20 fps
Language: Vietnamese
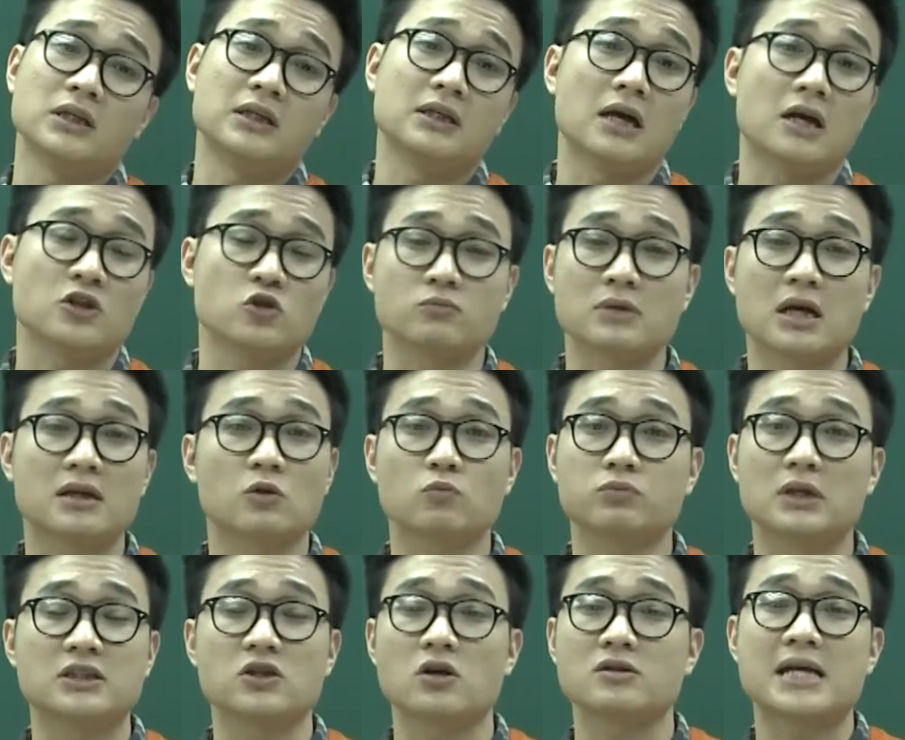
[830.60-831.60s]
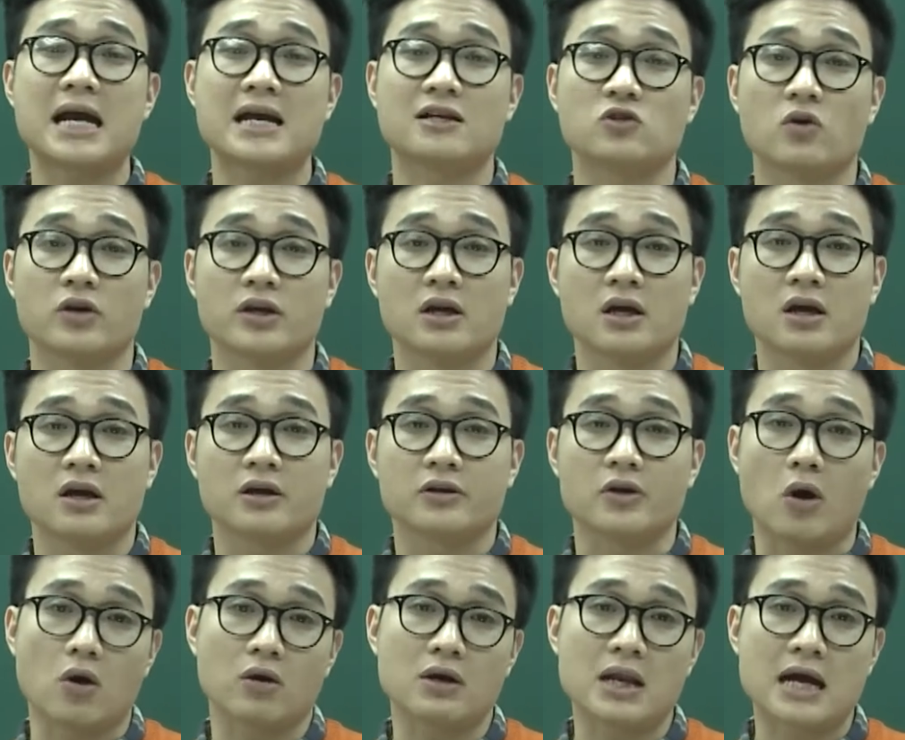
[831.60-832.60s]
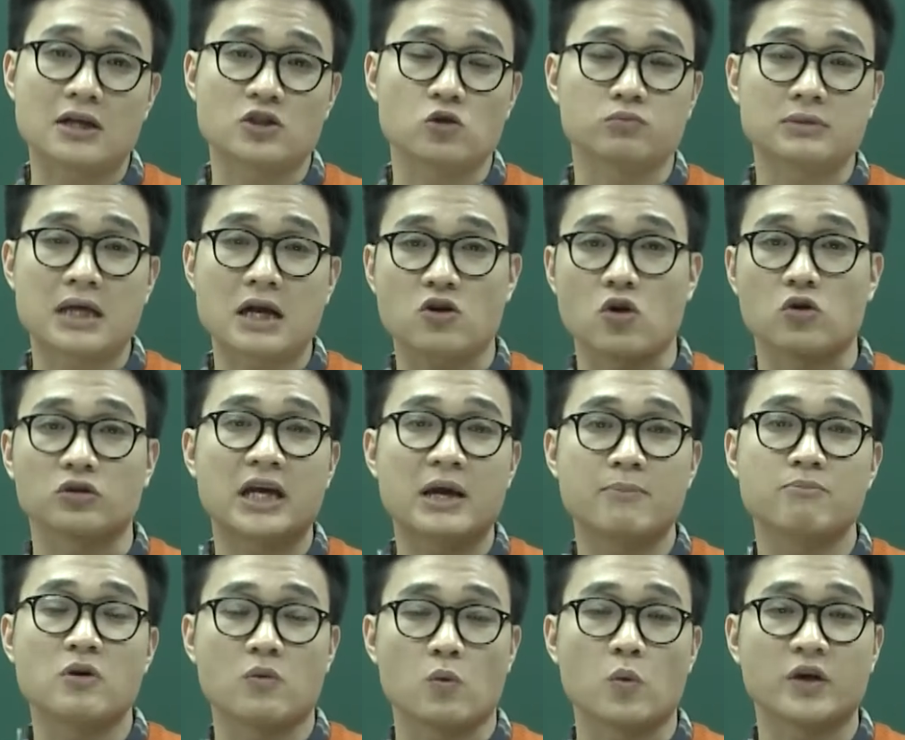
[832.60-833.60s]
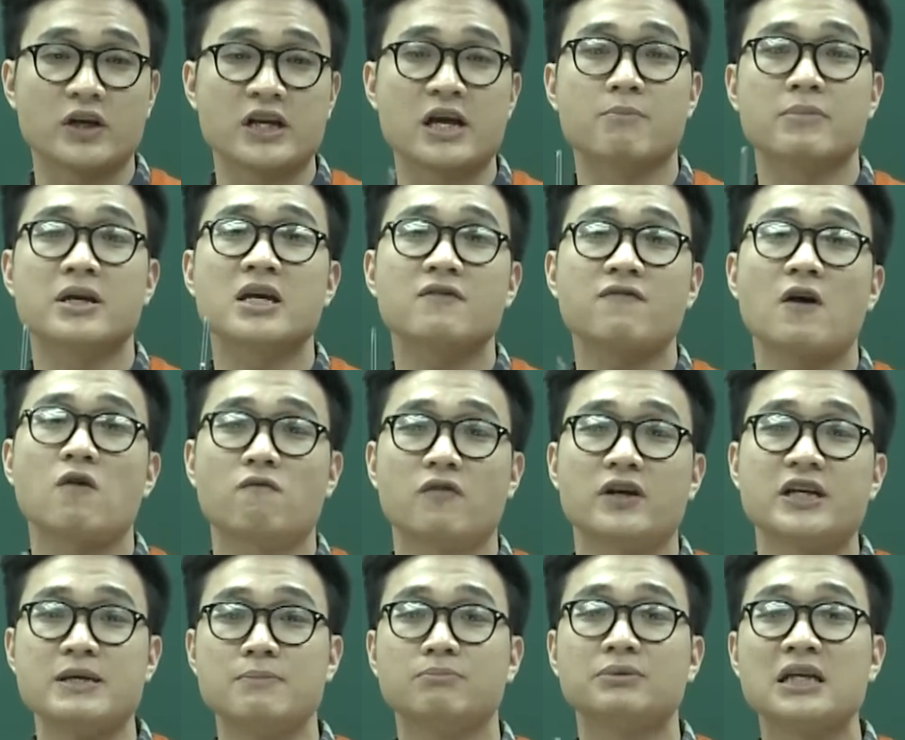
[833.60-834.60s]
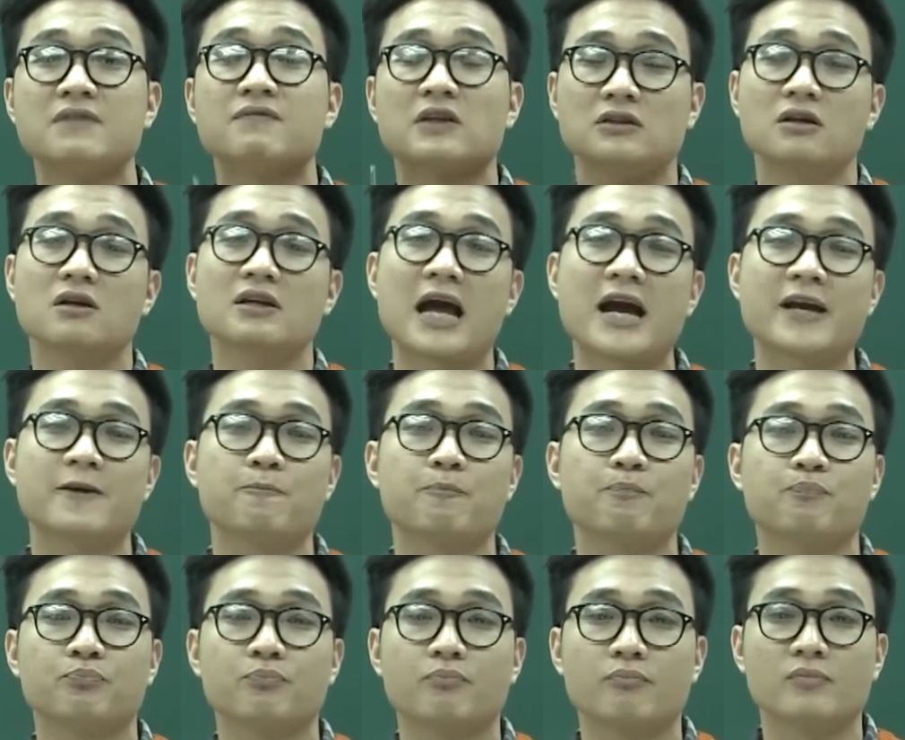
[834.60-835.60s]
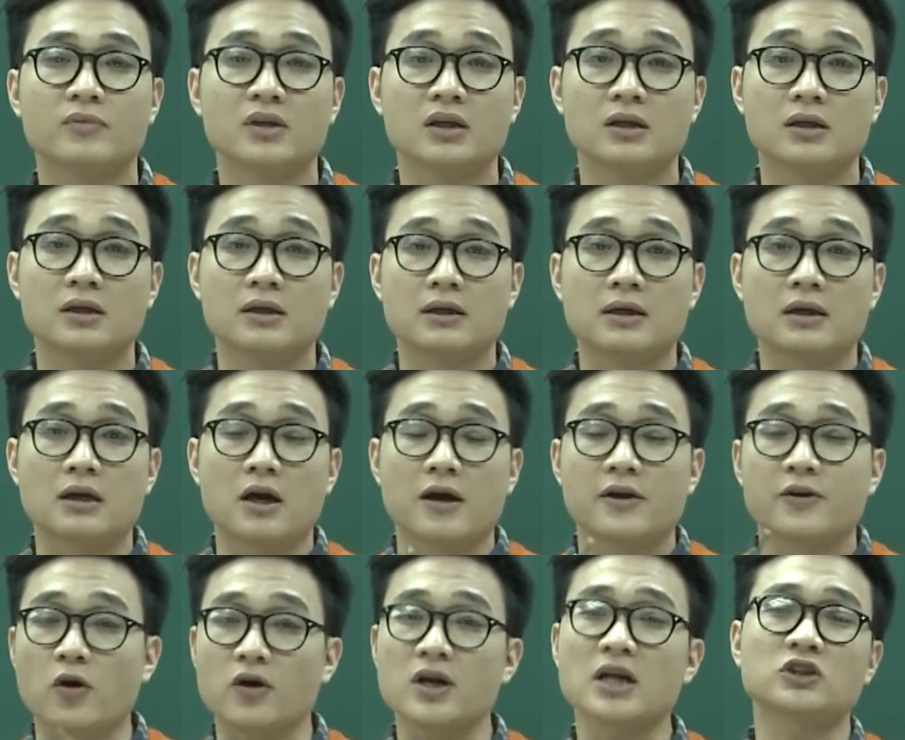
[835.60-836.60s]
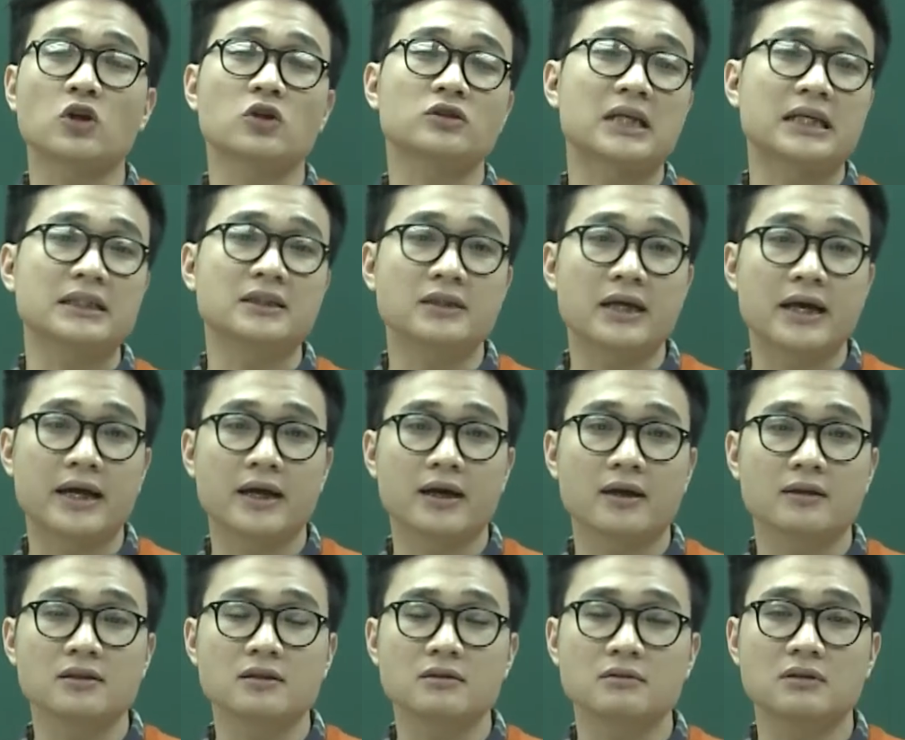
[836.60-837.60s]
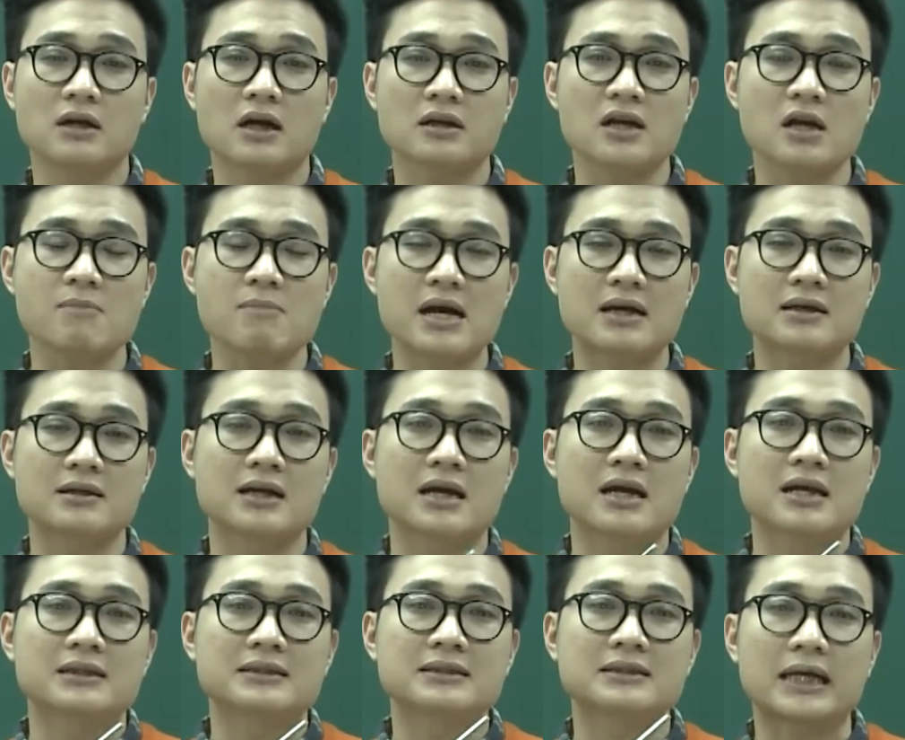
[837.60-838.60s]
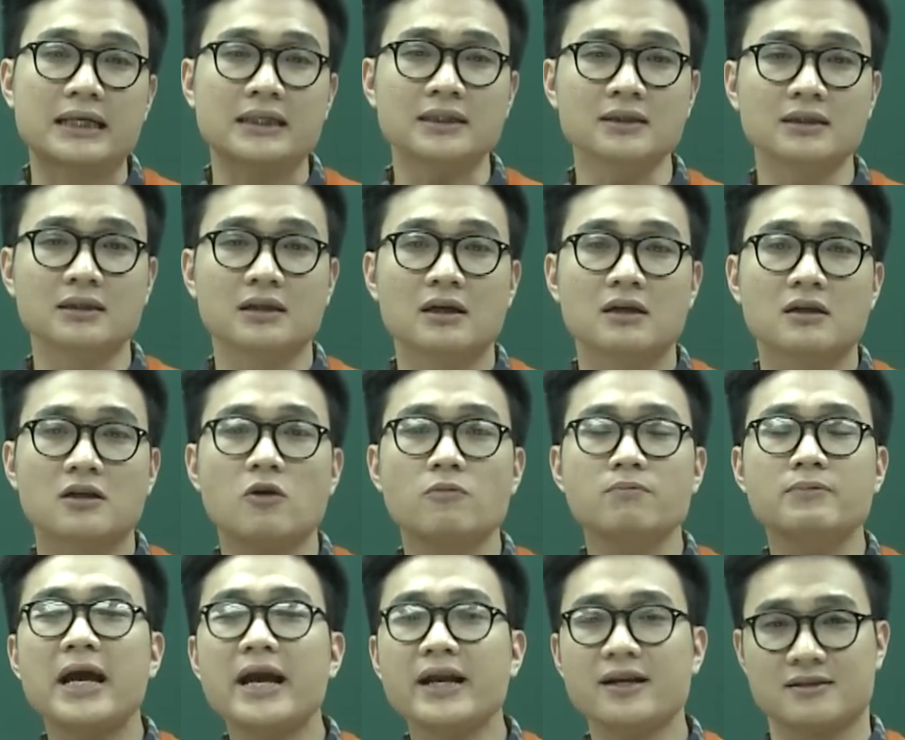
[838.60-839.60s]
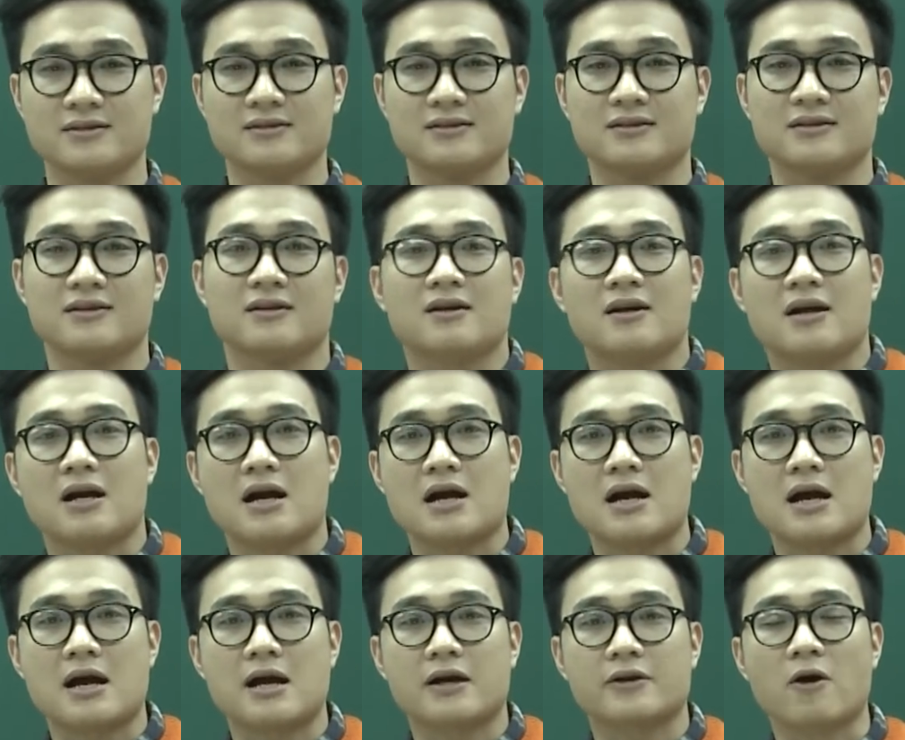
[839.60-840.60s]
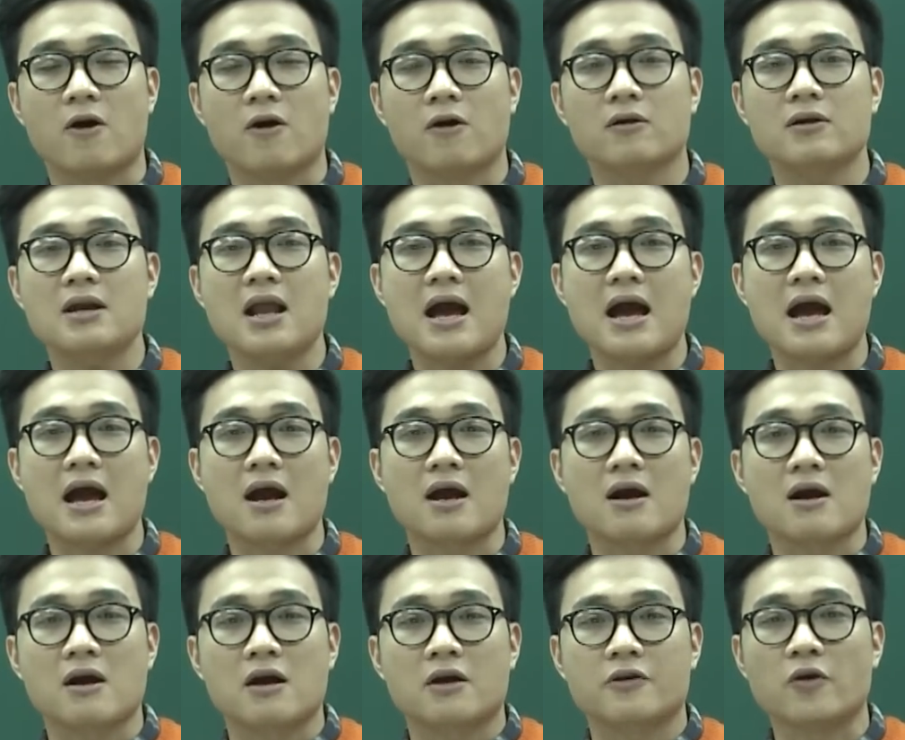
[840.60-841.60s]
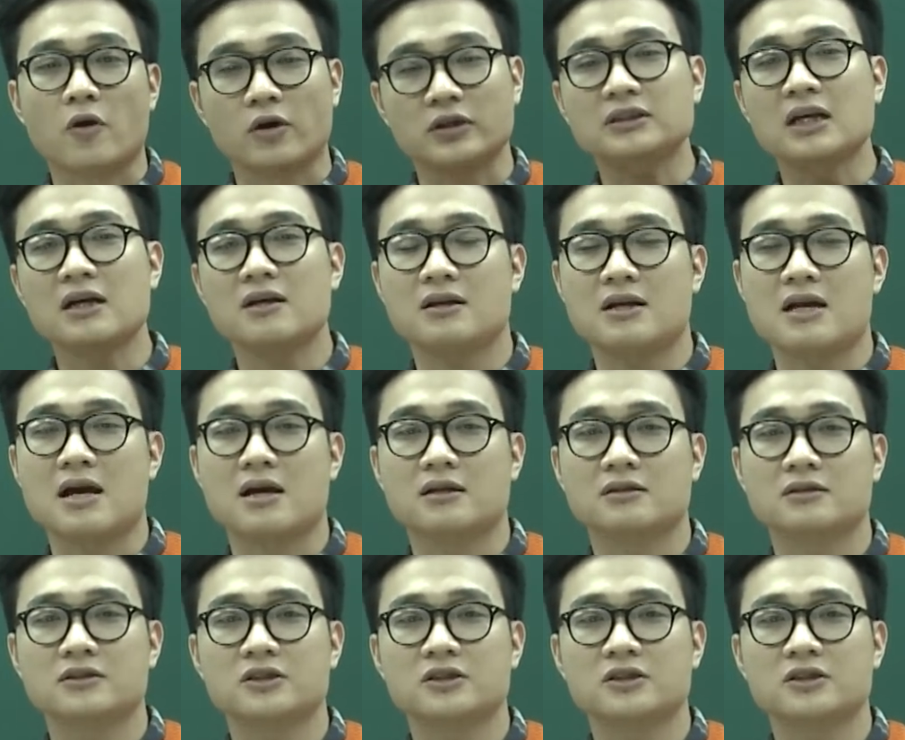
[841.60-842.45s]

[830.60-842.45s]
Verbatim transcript: thì chúng ta cũng thấy rõ ràng rồi, đó là chúng ta có thêm được một niềm hy vọng và niềm tin vào tương lai. Nói là so sánh như thế nhưng các bạn tránh không nên. Đó là nói rằng là